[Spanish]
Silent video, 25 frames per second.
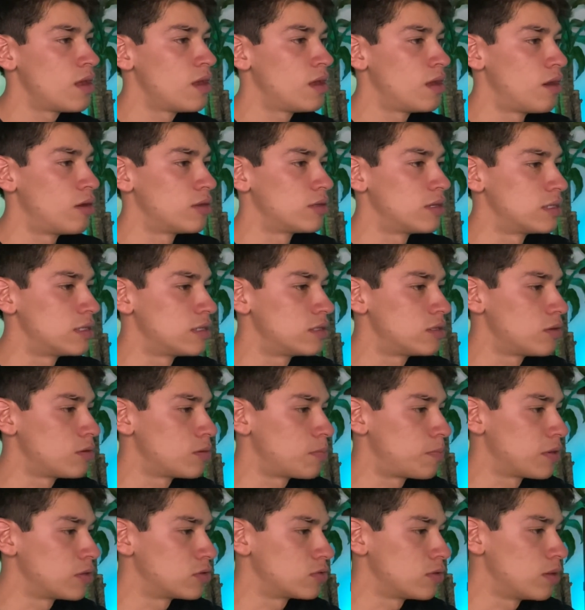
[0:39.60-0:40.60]
Vamos a ver si se
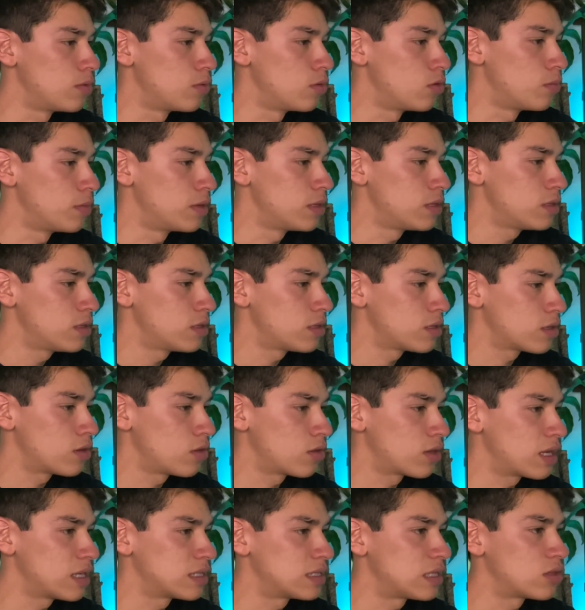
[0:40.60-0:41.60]
puede subir el volumen. Creo
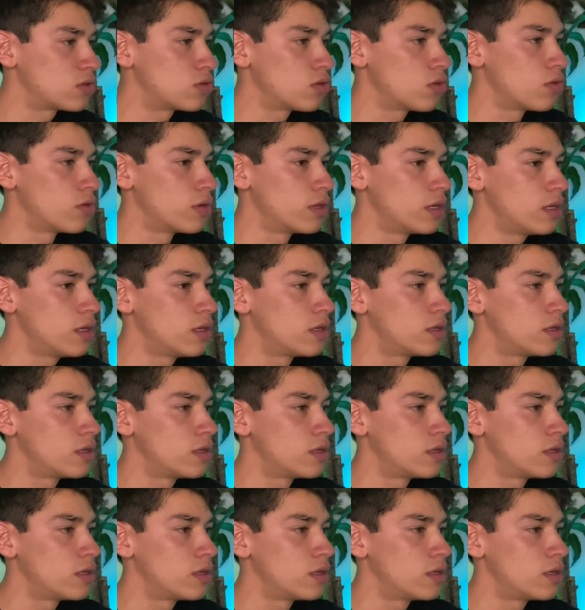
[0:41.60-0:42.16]
que ya está todo, ¿eh?